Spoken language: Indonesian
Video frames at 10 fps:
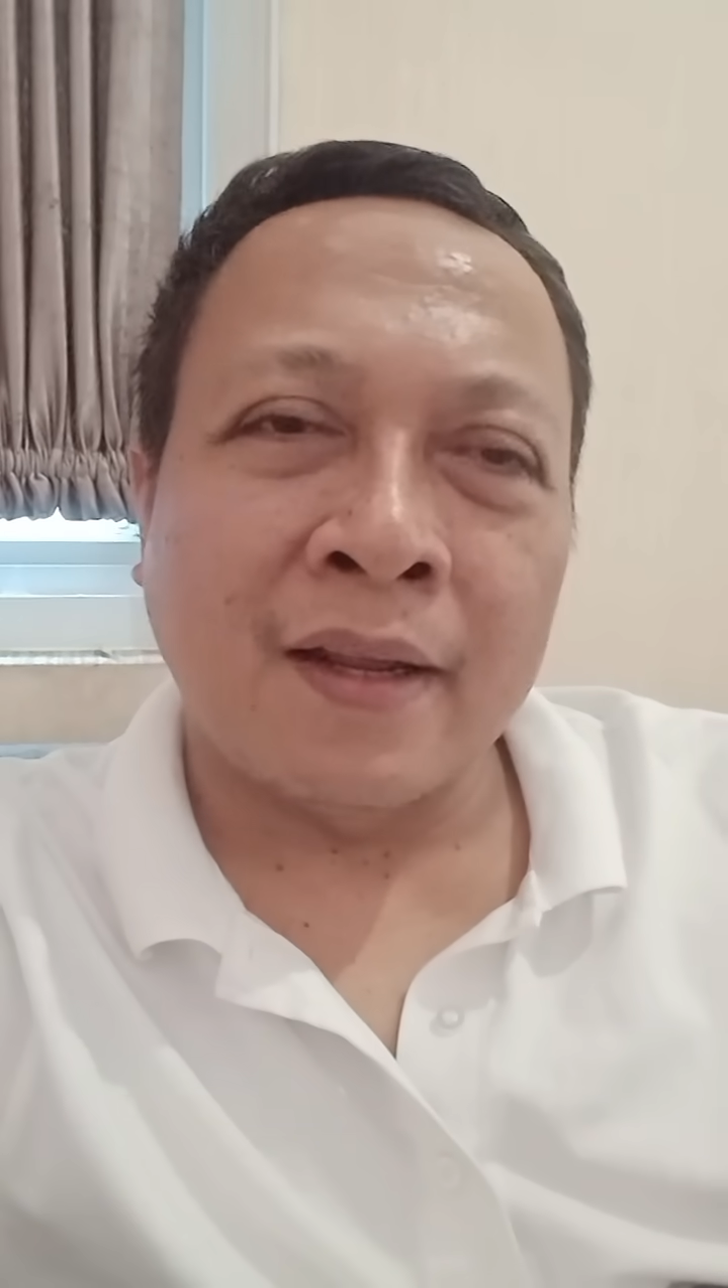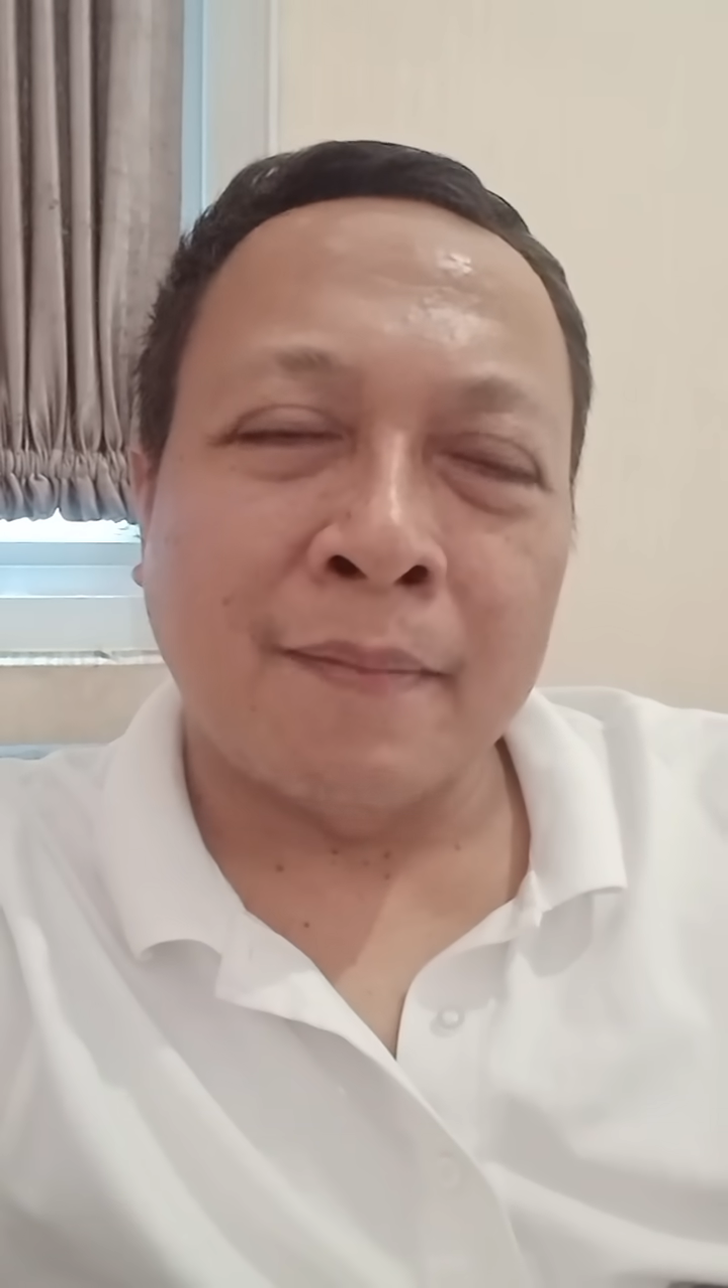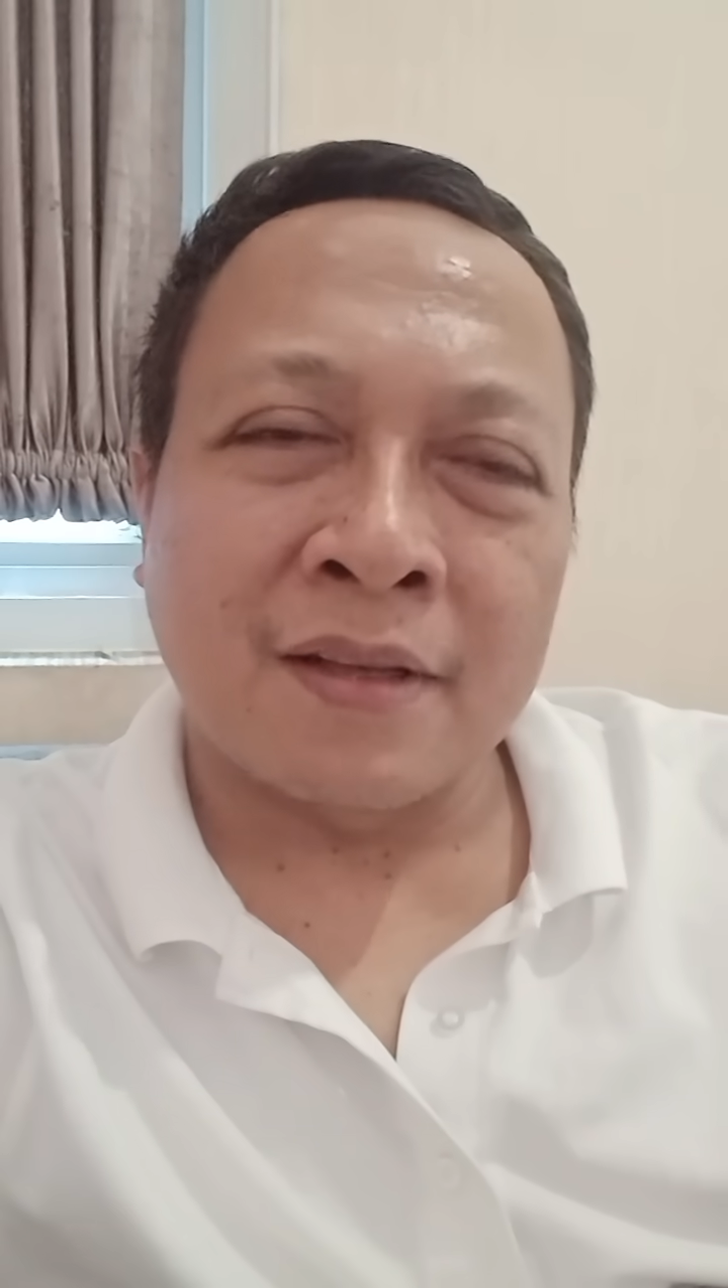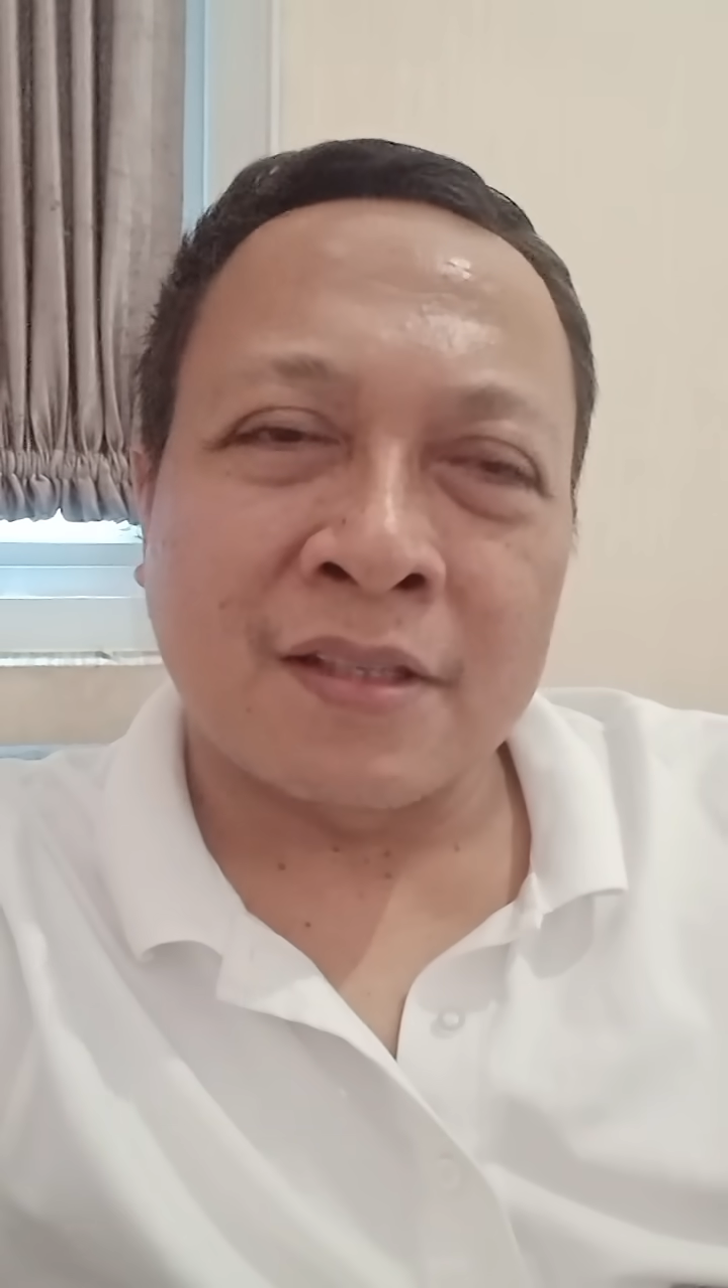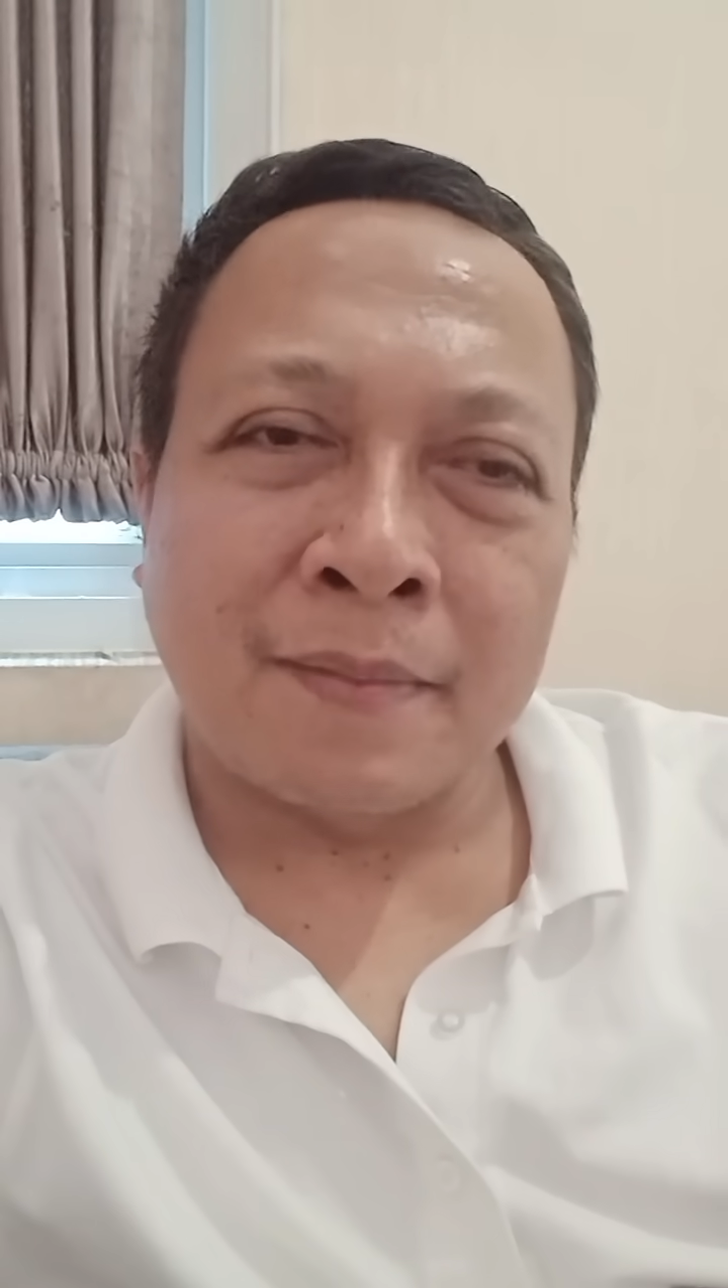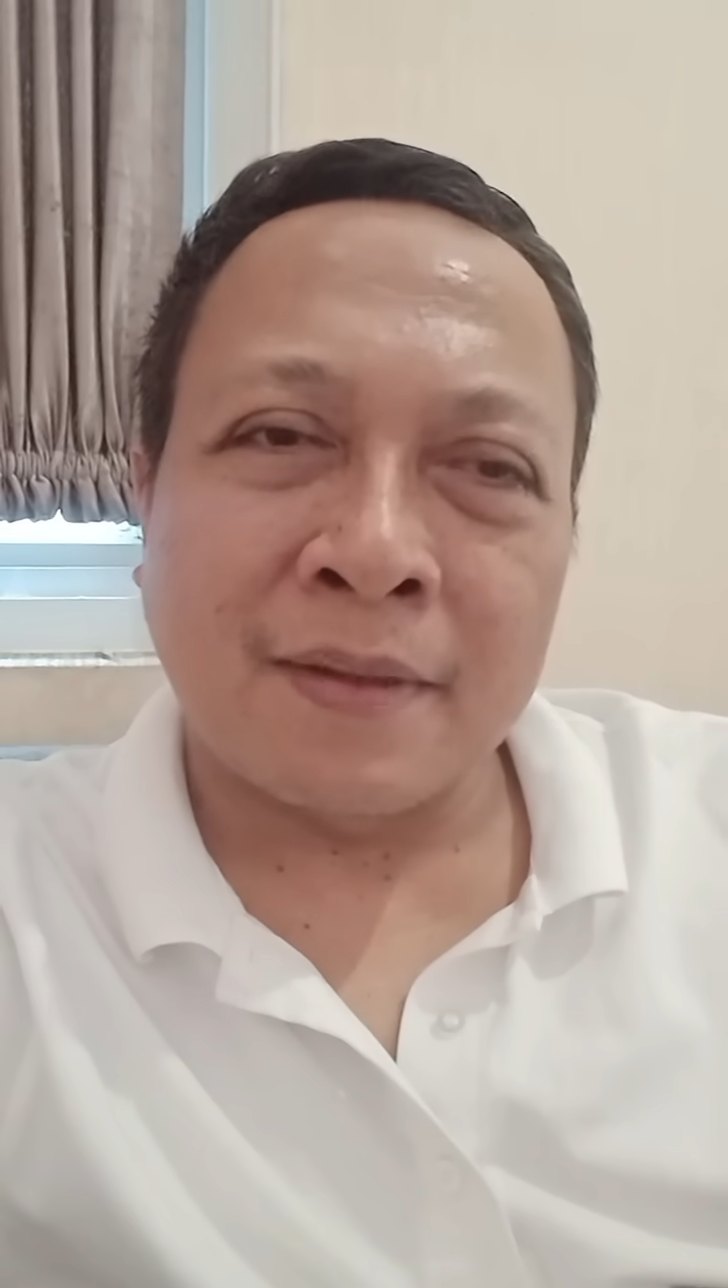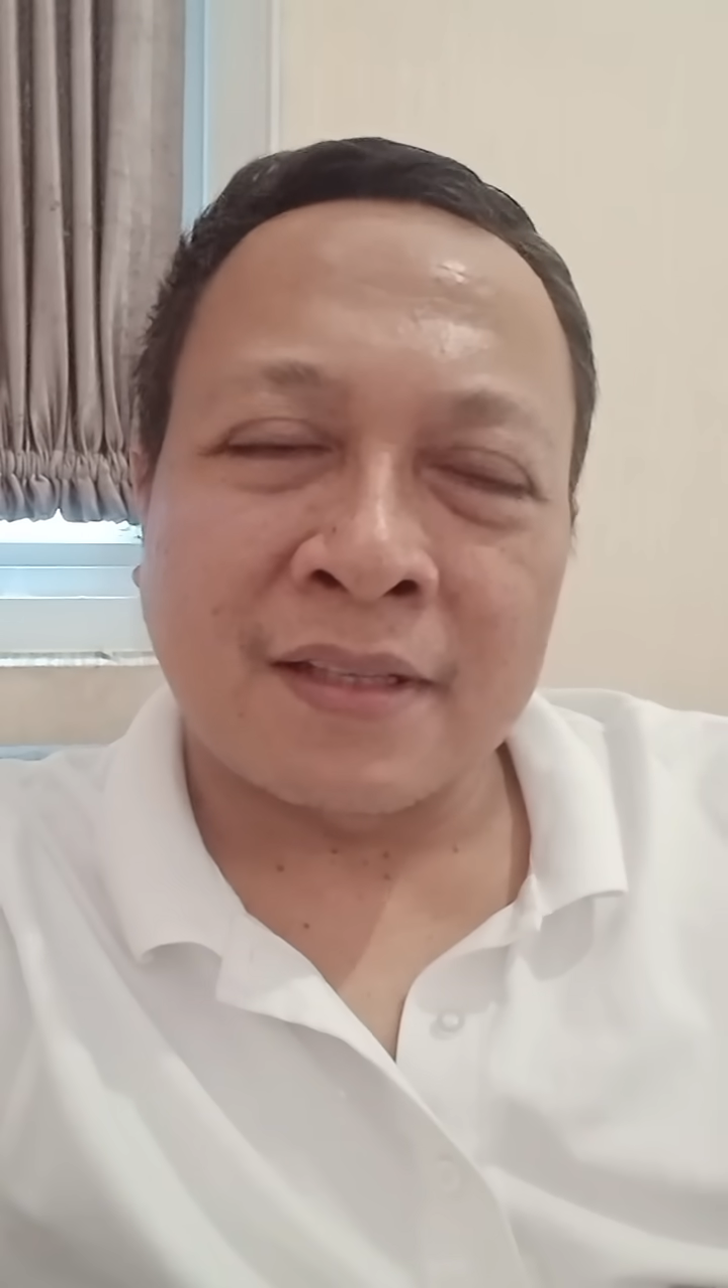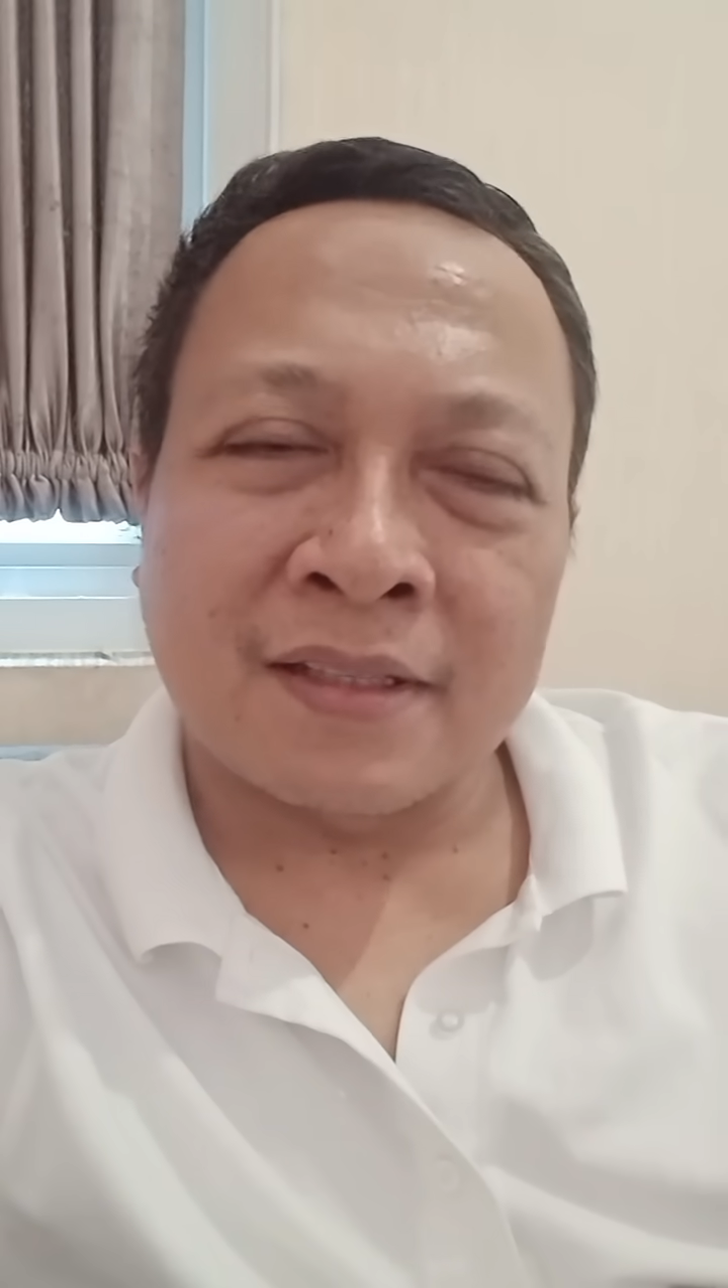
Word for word: di masa-masa